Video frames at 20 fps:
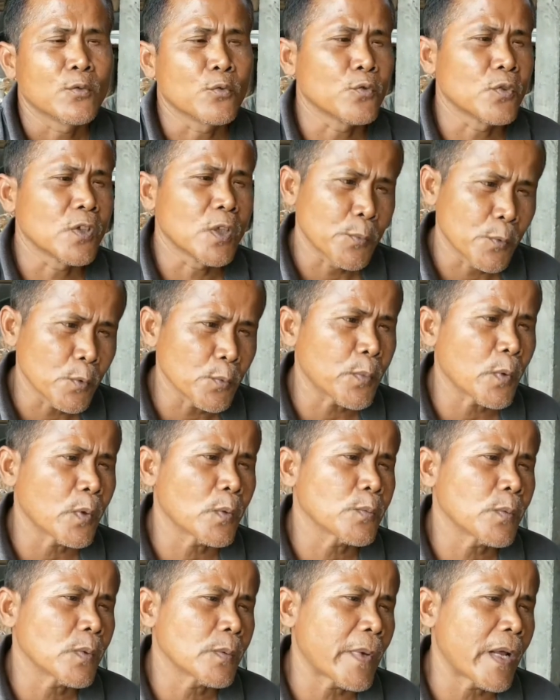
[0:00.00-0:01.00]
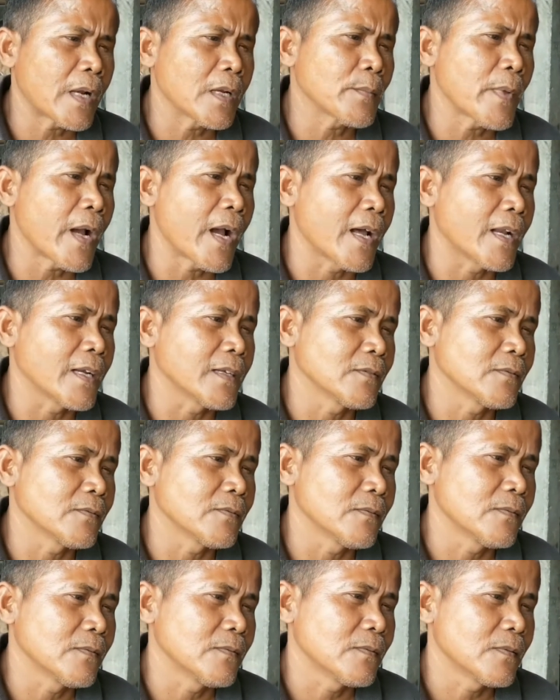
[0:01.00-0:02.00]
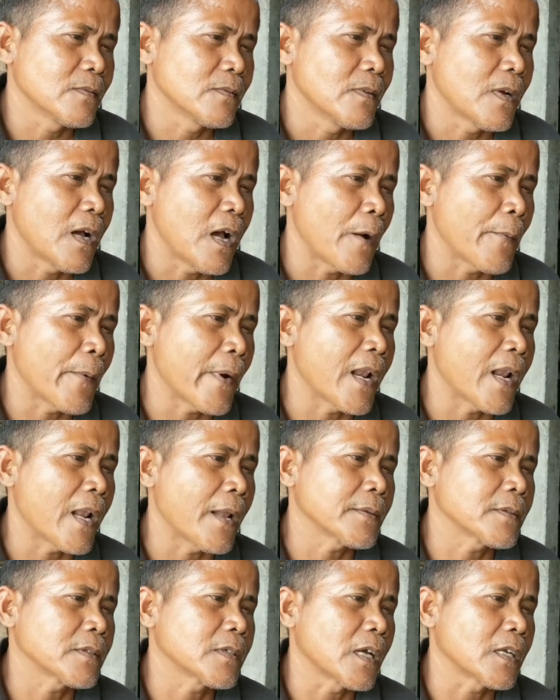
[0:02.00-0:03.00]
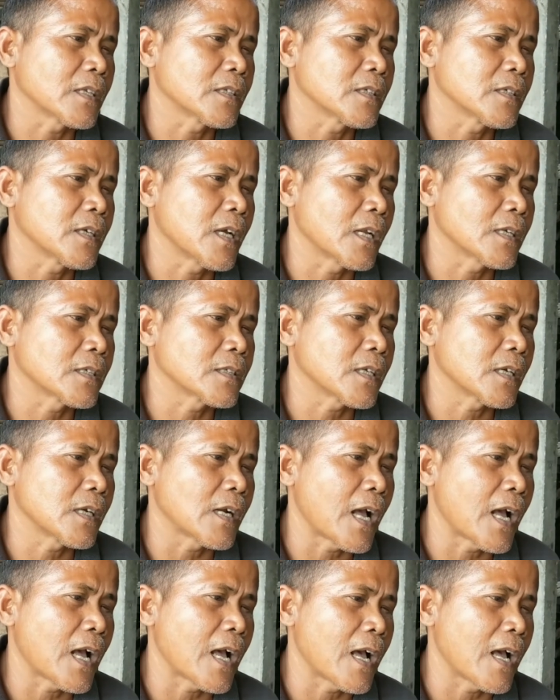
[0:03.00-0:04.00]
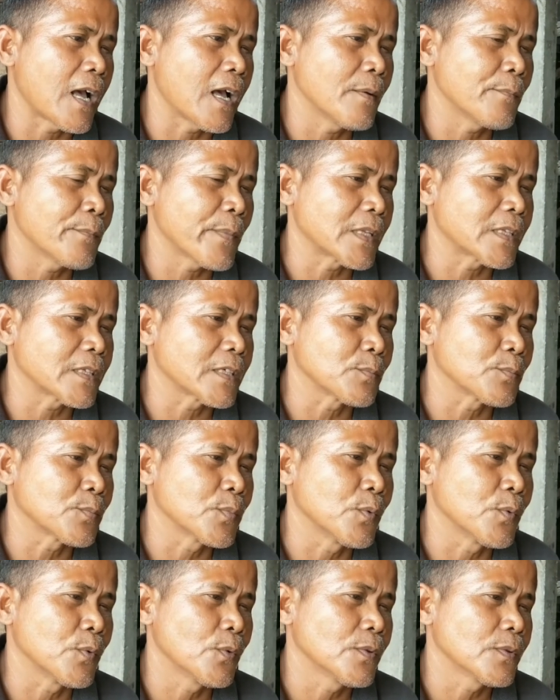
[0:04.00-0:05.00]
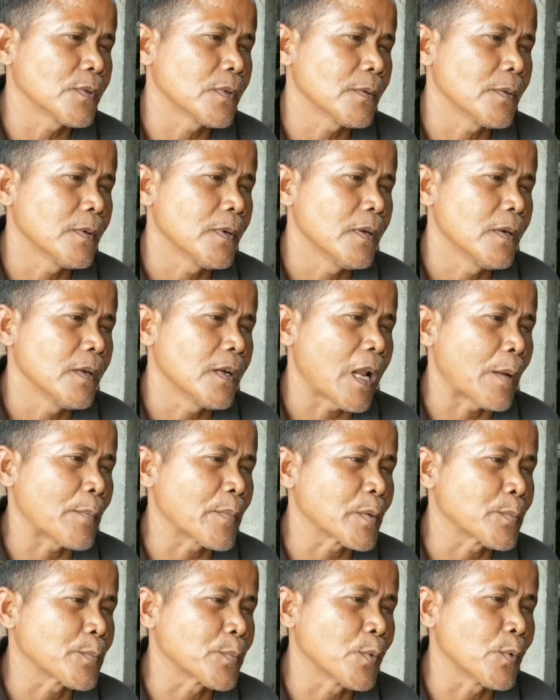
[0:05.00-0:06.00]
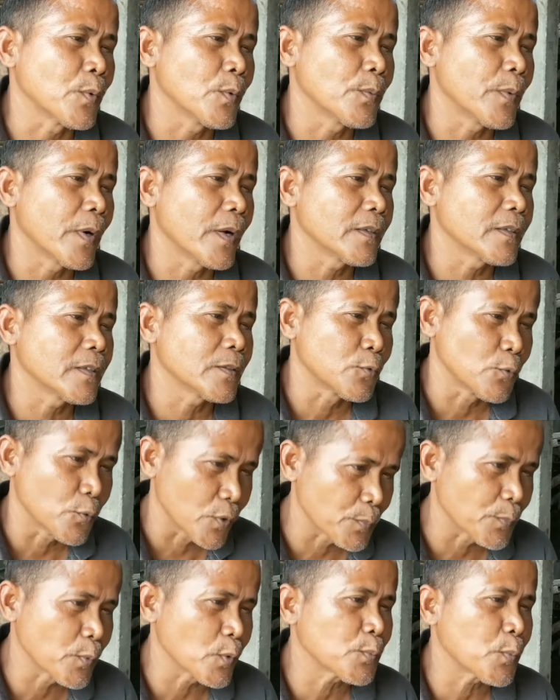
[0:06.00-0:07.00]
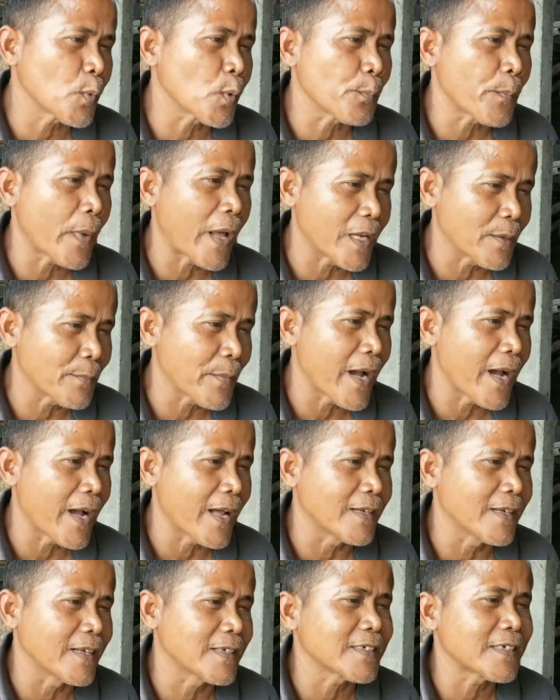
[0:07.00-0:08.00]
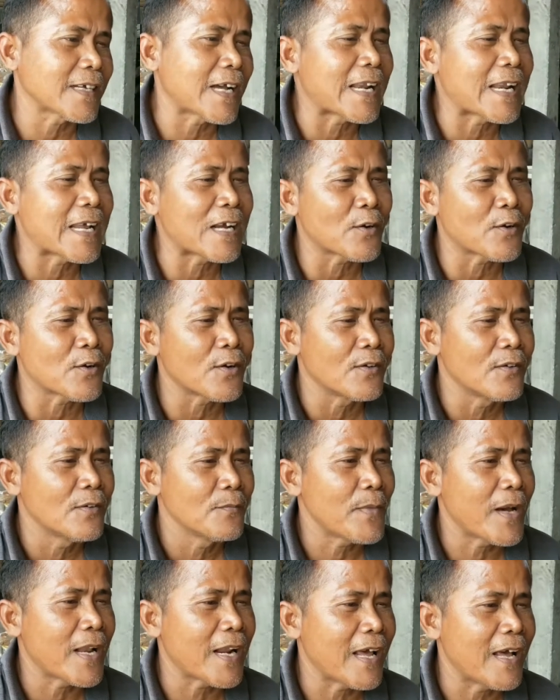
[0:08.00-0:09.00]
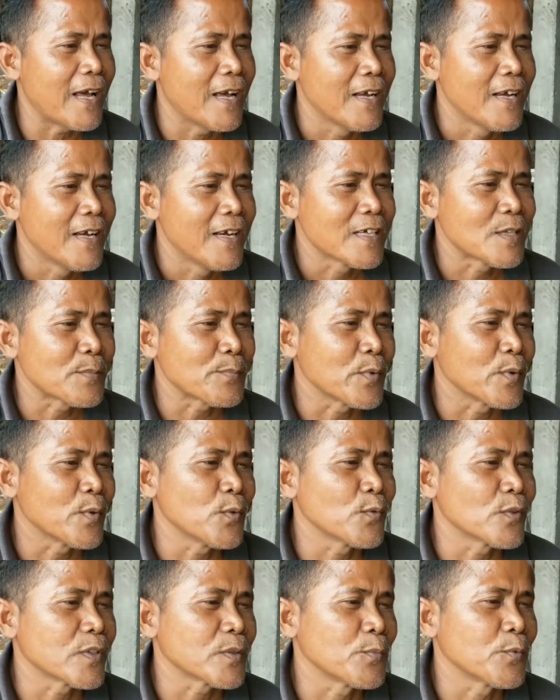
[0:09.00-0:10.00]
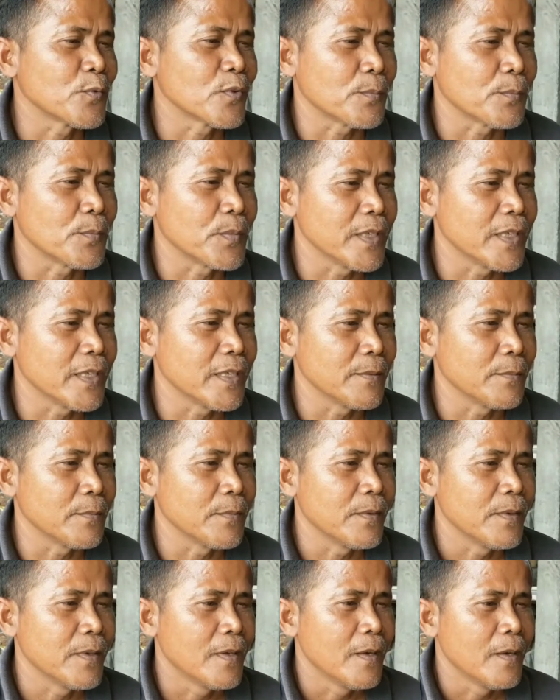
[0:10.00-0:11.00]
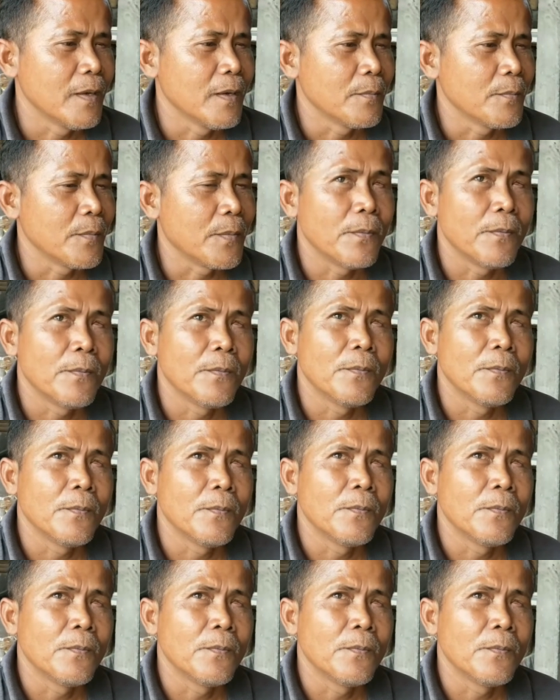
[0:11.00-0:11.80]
7000 kon paling mahal awalnya tiga tiga setengah empat ribu enam ribu itu ribu pun paling mahal nah, sekarang kok malah sepuluh ribu lebih sepuluh ribu lebih